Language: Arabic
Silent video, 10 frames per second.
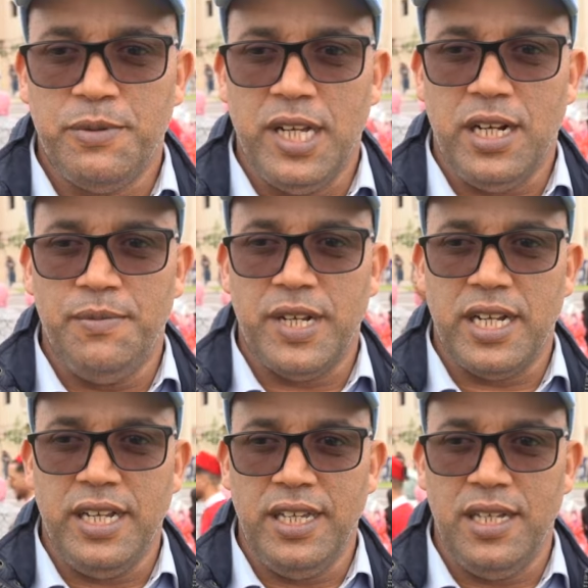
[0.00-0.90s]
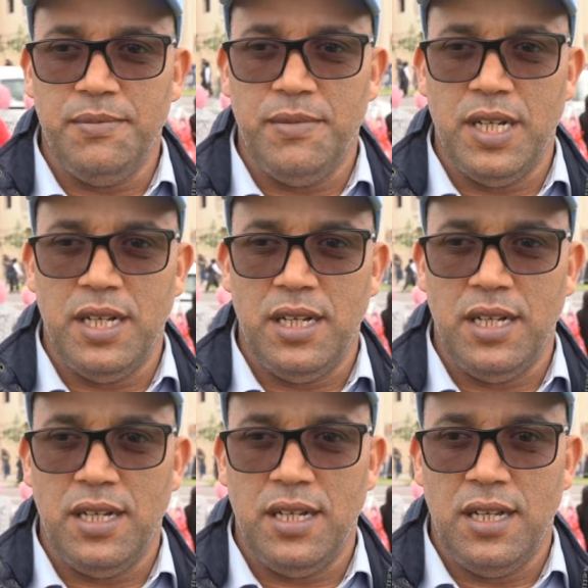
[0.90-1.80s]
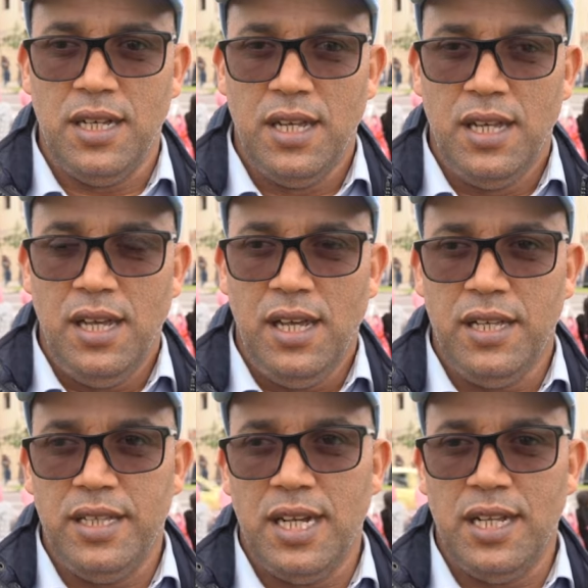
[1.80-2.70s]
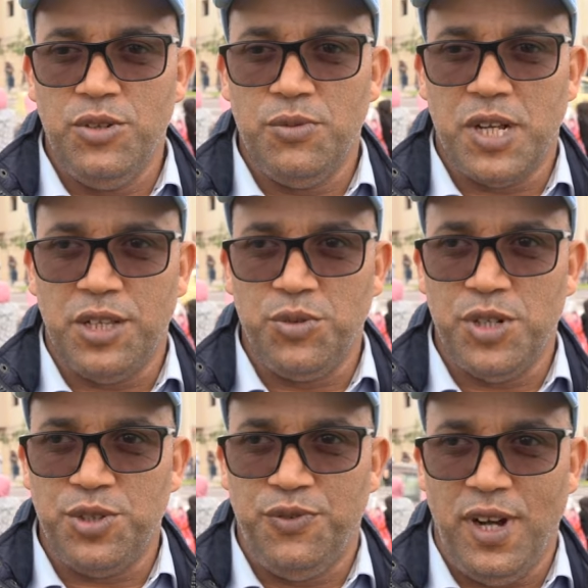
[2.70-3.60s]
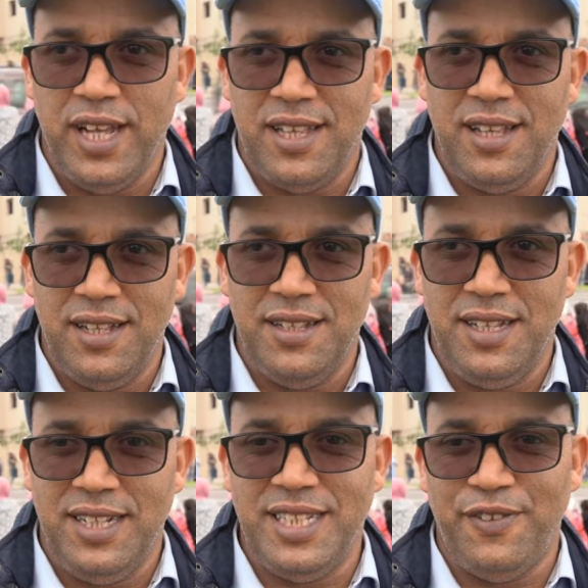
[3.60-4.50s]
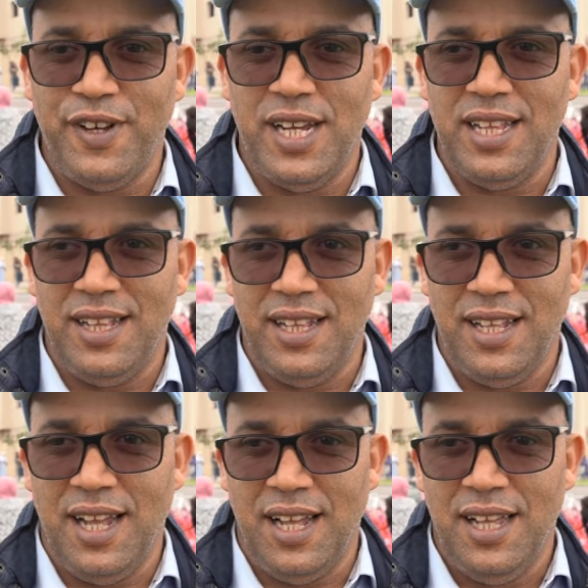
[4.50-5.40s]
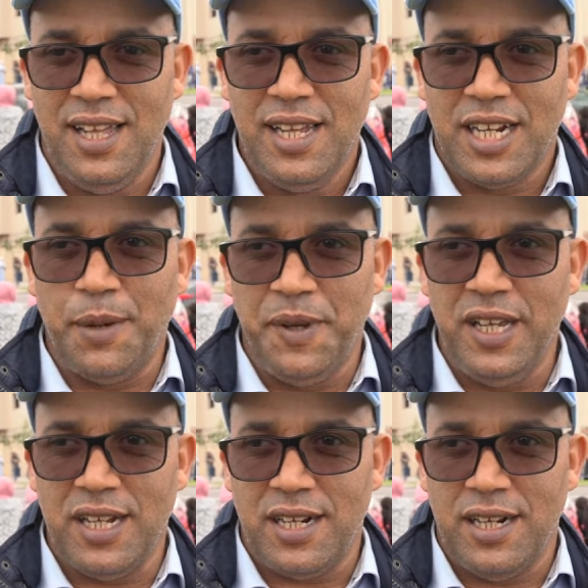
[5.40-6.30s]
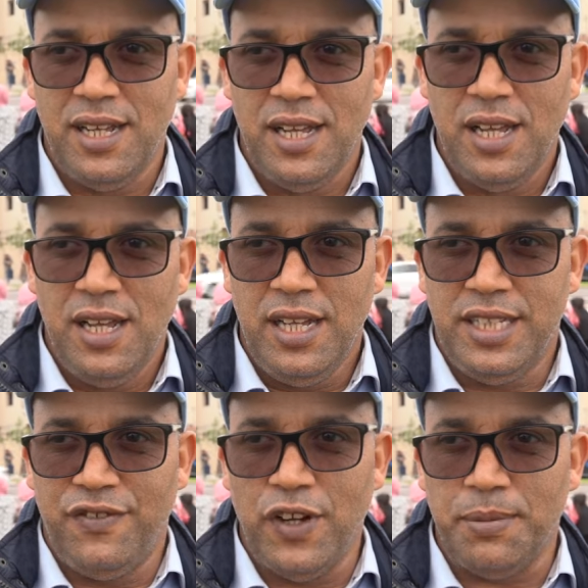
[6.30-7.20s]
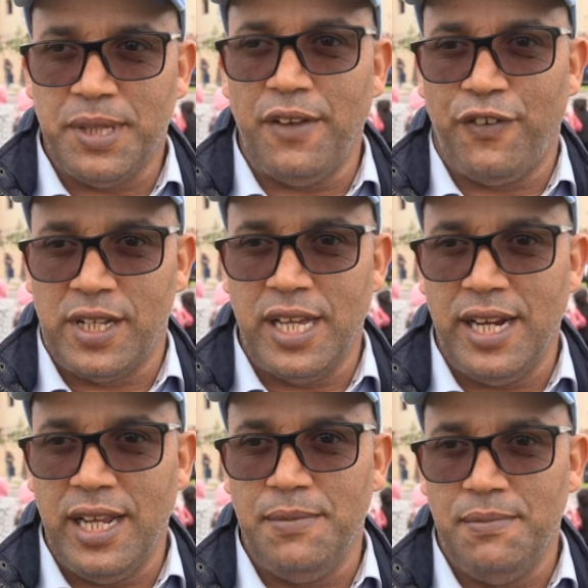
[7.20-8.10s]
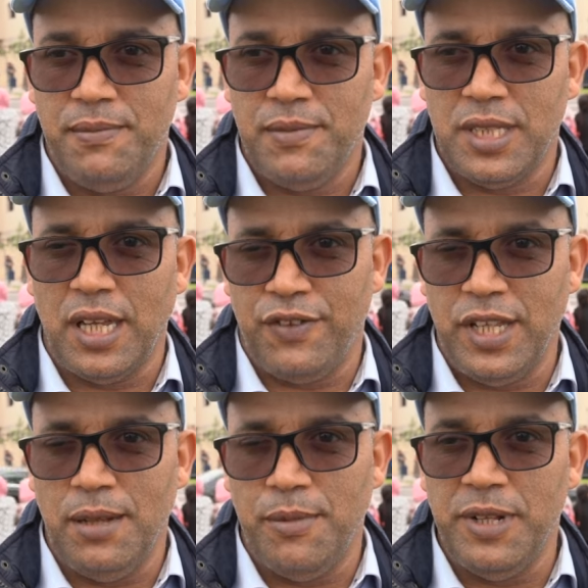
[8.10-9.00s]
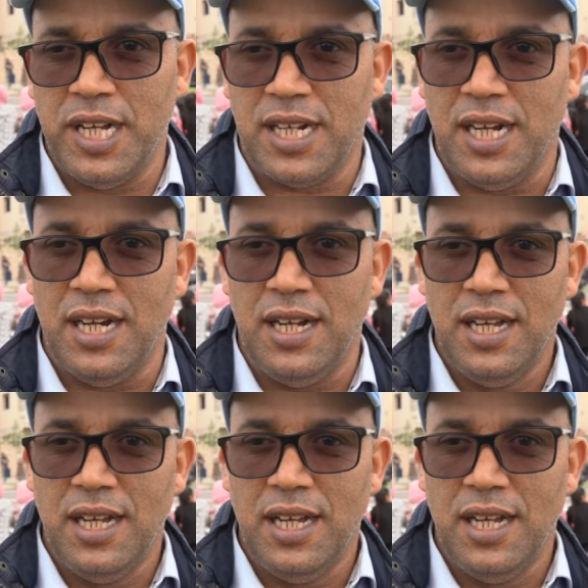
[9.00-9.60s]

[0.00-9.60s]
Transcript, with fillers: بسم الله الرحمن الرحيم آه، حنا اليوم كنتواجدوا في واحد الاحتفال كبير احتفال الضيف الكريم ضيف ديال المملكه